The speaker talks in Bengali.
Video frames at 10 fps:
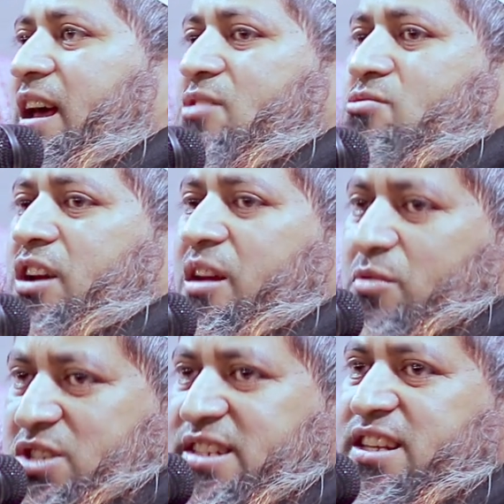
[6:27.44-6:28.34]
এই জন্যে
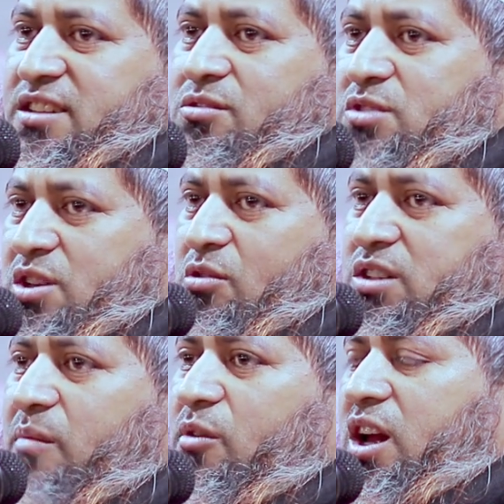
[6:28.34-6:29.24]
বসেছি দুইটা
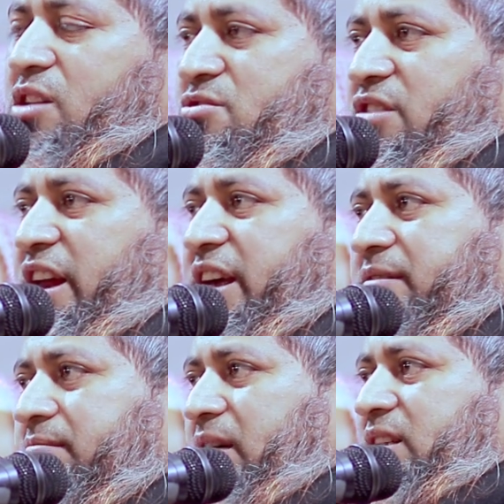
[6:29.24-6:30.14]
কথা বলার জন্যে
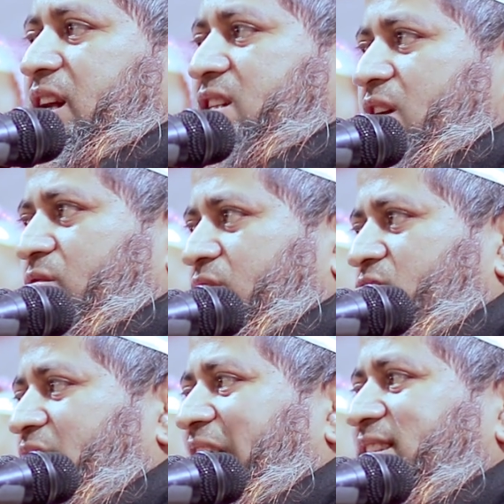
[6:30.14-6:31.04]
মাদ্রাসারও
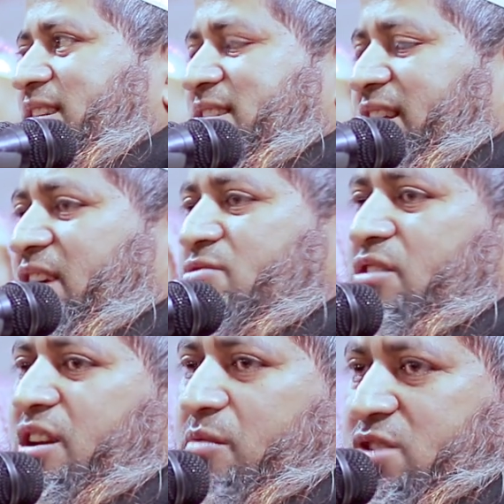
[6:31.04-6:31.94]
কিছু কাজ আছে এই
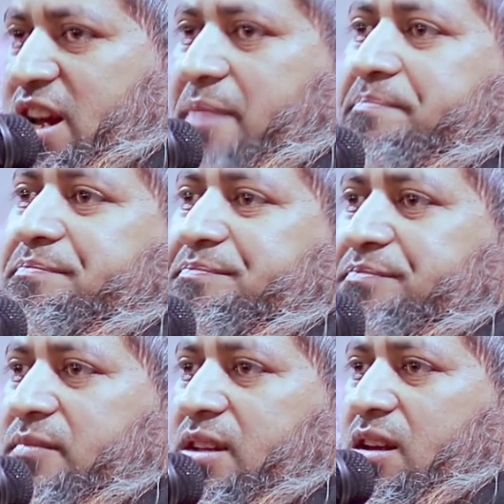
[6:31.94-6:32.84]
জন্যে বসলাম
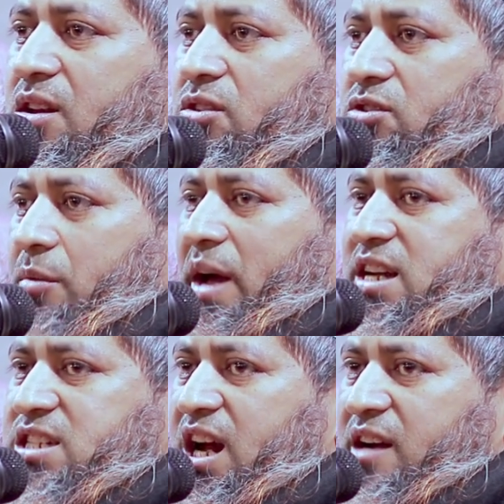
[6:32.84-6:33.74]
তবে
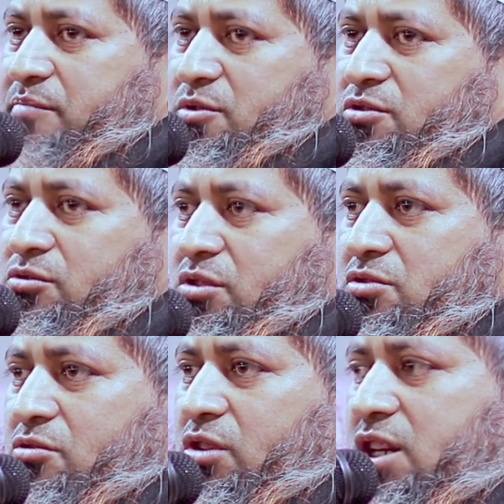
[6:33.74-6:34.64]
আসার আগ পর্যন্ত
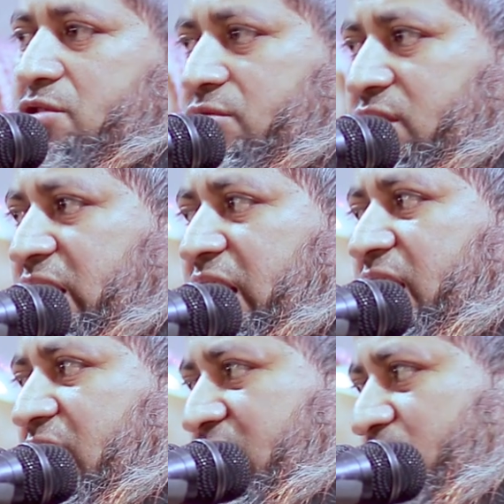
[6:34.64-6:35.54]
কিছু কথা শুনতে
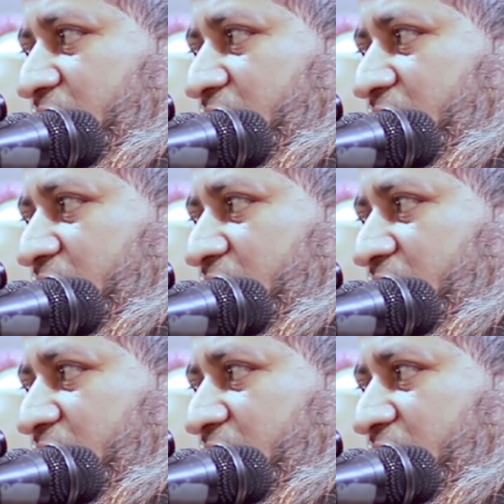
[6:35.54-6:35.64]
থাকি না কি